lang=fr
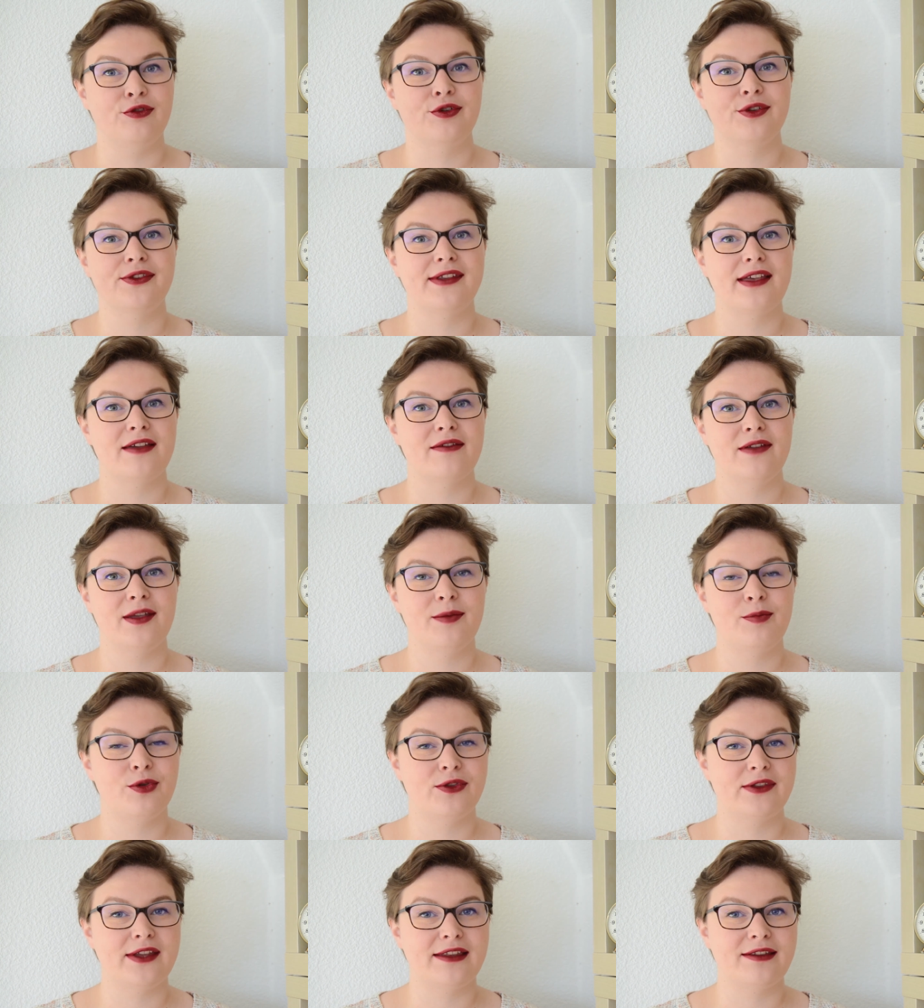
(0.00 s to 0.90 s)
Vous le
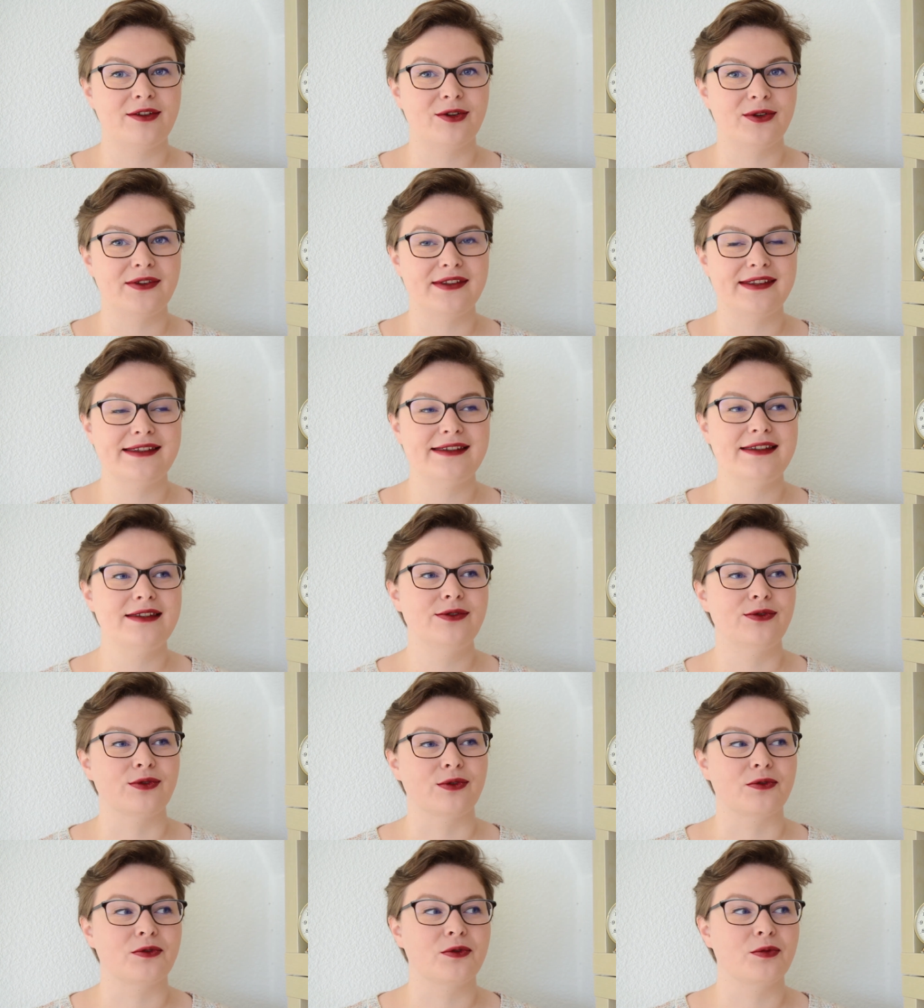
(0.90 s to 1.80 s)
savez peut-être
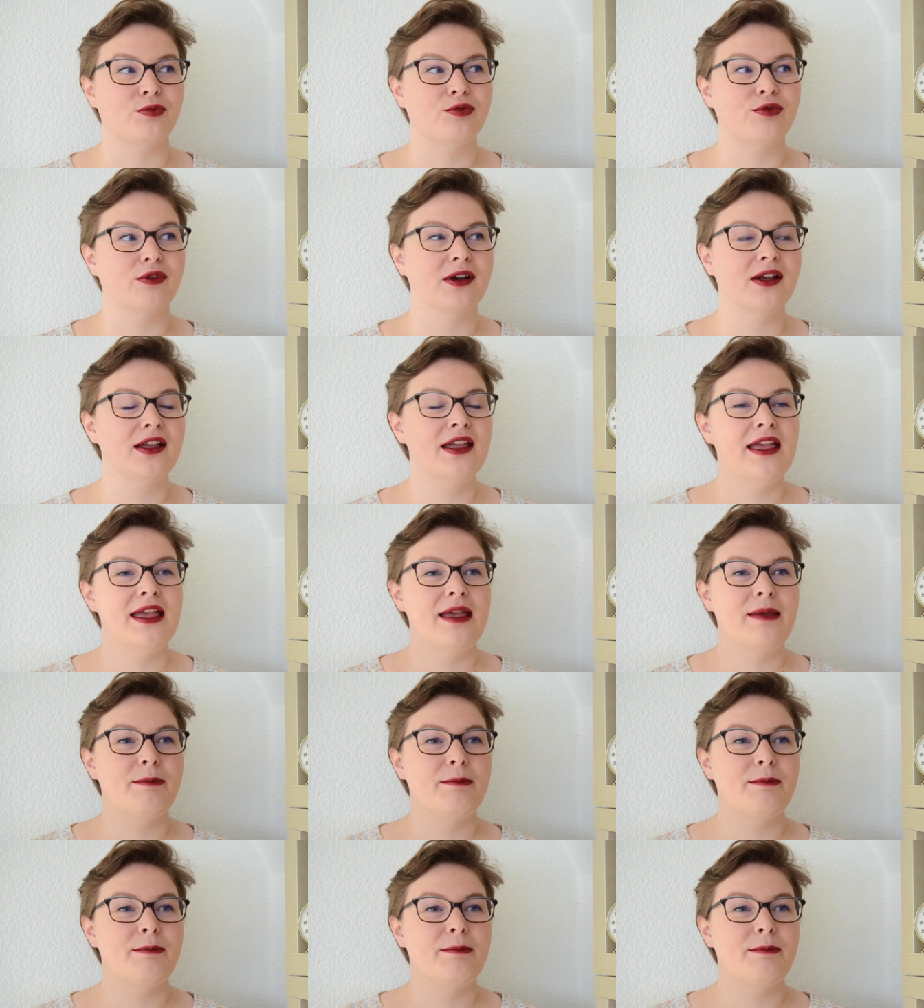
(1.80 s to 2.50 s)
aussi sur ce point,